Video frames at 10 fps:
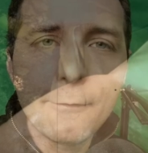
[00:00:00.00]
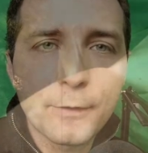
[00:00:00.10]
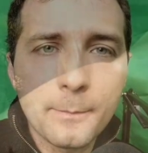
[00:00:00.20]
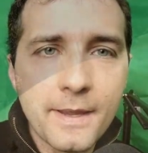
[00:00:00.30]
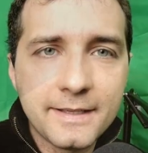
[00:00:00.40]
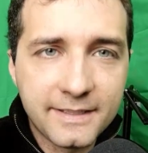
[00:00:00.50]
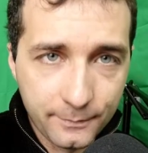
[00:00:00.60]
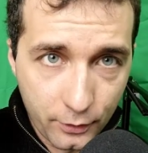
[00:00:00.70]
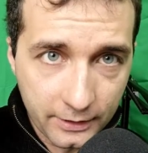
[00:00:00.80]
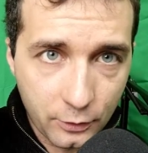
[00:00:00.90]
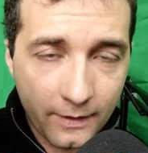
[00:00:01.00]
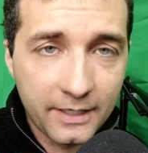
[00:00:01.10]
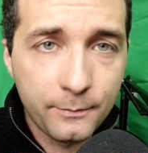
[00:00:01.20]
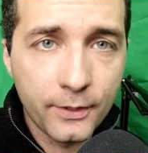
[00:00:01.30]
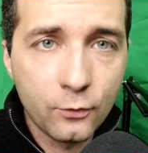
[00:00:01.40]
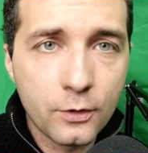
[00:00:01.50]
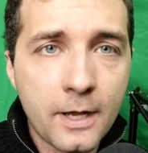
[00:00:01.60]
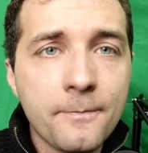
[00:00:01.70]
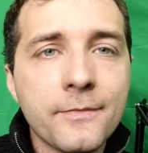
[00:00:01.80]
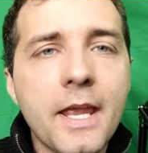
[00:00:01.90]
i frammenti poi di trovarli in
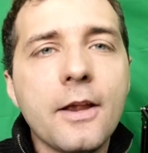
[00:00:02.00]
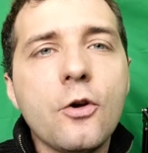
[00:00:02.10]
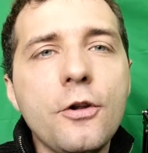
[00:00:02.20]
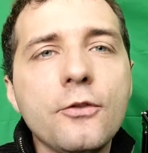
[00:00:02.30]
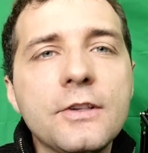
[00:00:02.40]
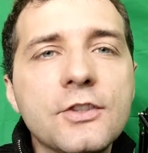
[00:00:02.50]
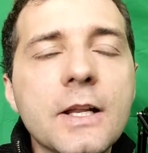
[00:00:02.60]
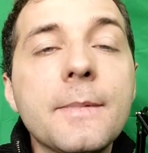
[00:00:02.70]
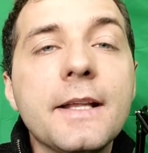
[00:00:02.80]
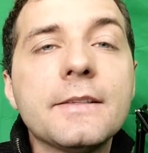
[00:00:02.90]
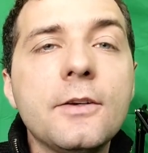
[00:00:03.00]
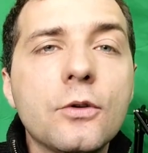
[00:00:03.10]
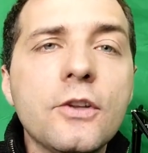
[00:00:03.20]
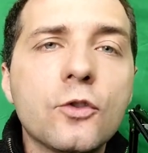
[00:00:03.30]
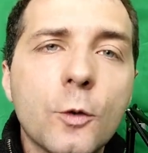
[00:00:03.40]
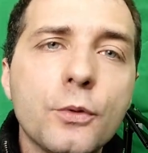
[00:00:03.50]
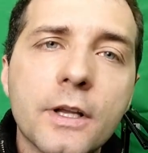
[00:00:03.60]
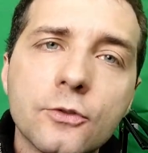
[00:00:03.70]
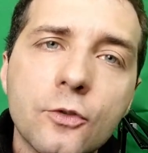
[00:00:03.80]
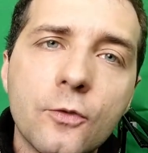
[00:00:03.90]
pianura? Ecco, io sinceramente non ne sono più
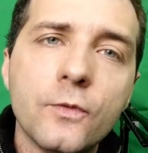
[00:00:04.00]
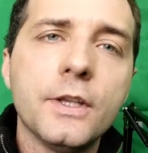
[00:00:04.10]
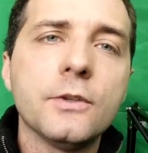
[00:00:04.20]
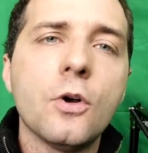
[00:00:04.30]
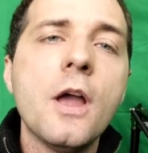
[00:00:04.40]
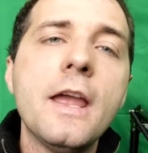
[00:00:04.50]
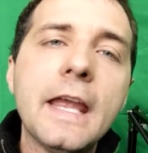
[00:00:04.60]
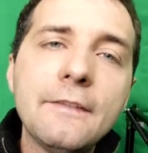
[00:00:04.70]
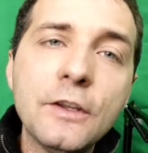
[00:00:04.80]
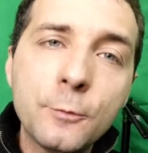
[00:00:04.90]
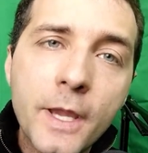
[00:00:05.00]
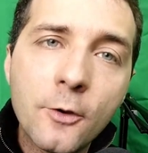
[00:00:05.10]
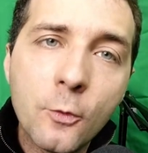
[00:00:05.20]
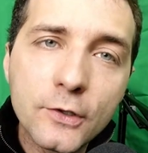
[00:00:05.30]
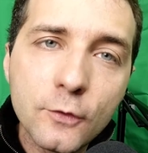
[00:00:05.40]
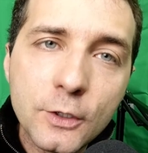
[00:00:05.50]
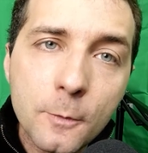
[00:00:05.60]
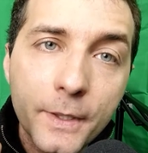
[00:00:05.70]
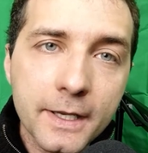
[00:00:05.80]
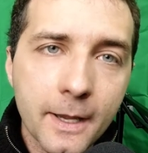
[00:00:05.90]
tanto convinto e vi spiego in questo video
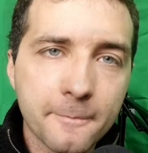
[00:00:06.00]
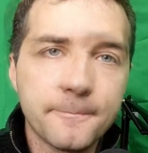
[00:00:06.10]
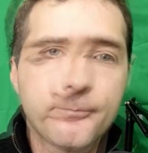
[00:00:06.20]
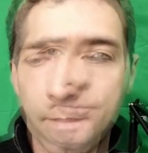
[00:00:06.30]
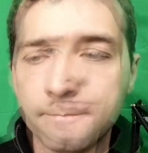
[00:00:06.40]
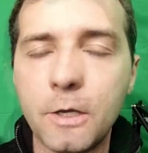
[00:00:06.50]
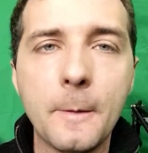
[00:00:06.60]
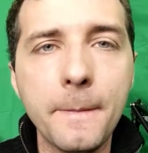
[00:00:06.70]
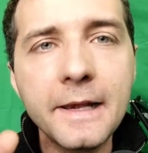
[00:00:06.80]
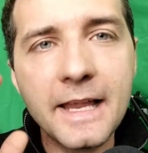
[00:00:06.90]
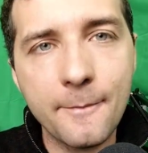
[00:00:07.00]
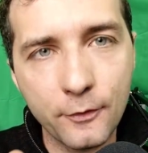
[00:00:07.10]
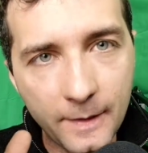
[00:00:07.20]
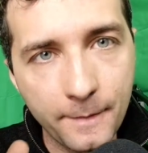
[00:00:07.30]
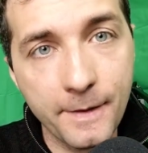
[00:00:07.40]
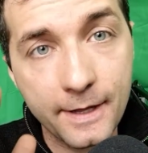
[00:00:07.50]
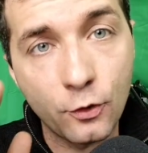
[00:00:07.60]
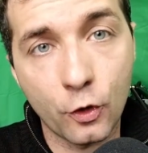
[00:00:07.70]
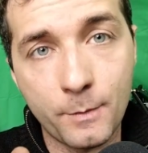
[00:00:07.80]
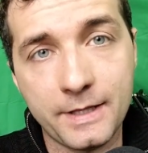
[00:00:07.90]
il perché. Ah, parliamo delle pepite
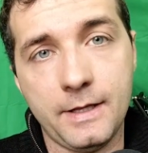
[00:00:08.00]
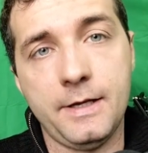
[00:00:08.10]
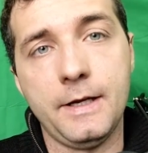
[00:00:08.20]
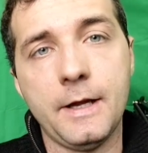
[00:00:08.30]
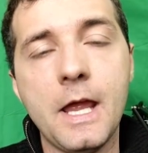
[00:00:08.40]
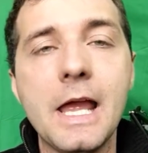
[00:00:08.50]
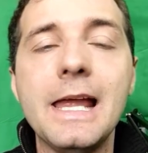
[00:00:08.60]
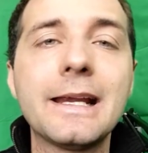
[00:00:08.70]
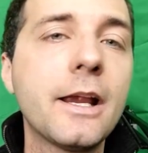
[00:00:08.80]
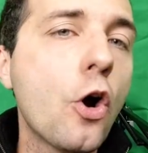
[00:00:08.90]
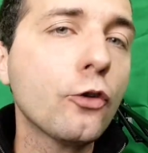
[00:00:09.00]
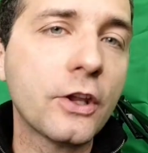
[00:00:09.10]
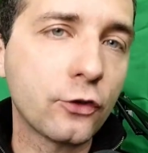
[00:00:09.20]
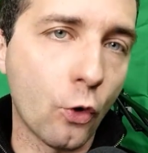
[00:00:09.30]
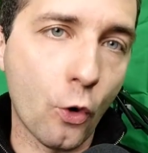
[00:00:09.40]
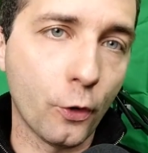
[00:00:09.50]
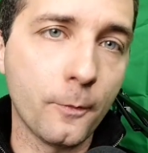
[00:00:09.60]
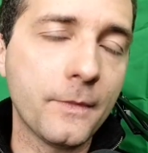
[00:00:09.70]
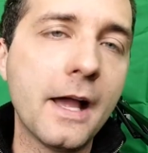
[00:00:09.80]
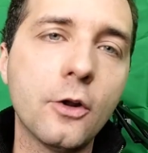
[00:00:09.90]
d'oro batteriche. Che cosa
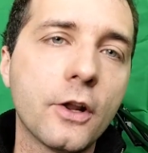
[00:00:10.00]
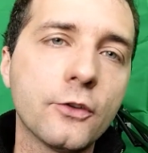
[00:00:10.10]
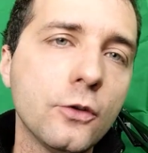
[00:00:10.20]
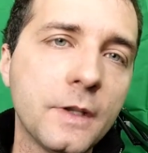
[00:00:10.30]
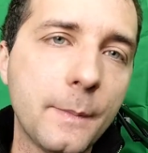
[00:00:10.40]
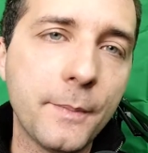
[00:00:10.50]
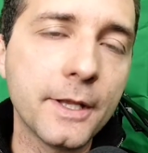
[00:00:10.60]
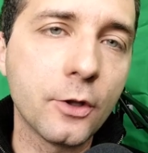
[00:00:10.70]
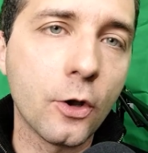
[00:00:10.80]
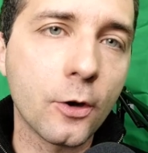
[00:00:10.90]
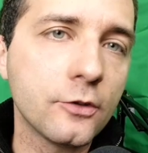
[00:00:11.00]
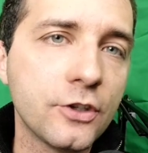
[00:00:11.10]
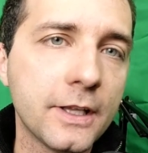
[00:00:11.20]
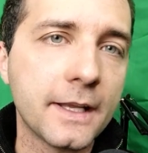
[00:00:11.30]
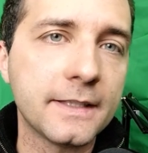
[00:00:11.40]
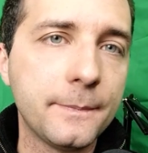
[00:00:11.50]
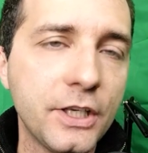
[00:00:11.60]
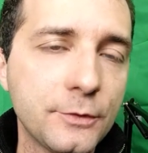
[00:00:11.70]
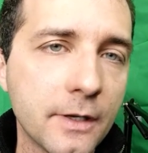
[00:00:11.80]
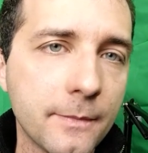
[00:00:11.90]
sono? Allora, sono delle pipine d'oro generate
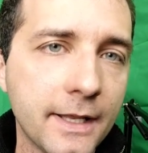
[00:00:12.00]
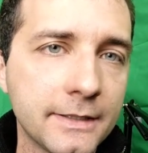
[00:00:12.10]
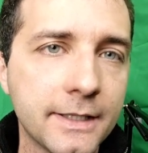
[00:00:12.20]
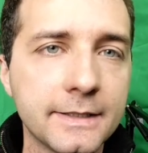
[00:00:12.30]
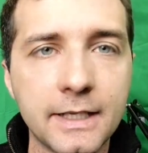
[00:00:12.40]
principalmente